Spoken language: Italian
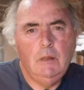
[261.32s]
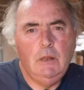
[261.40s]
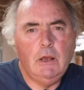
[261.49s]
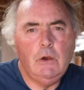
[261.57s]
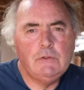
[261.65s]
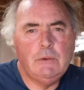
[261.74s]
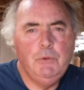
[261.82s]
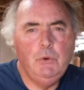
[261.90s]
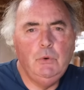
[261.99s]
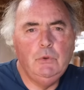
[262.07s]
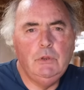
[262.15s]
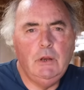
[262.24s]
La cosa
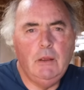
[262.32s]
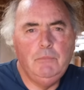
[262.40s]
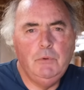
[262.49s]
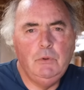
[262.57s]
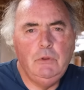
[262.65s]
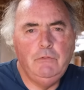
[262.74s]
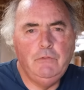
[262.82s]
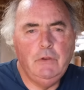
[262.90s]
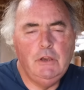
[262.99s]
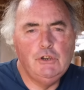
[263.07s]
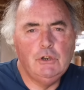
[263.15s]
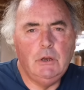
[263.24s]
più utile e più
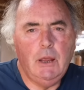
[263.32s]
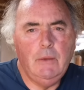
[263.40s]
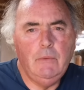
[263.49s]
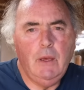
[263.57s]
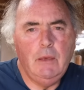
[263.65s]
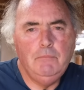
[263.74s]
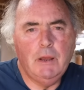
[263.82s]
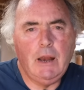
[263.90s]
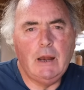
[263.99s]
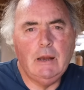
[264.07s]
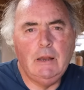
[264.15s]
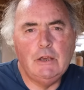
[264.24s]
difficile è
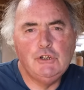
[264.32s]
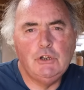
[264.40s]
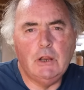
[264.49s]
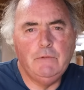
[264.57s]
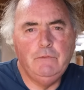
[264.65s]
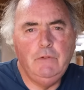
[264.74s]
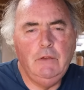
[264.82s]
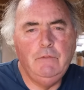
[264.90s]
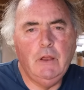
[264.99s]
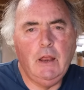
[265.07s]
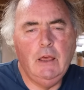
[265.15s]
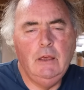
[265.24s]
imparare a lasciar
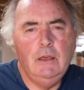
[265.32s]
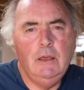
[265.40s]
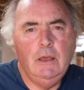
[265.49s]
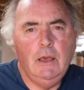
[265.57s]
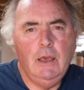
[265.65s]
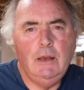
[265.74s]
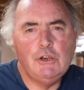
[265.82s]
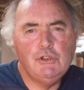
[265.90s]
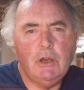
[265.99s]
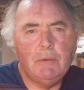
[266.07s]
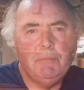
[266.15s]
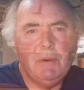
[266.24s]
vivere e lasciar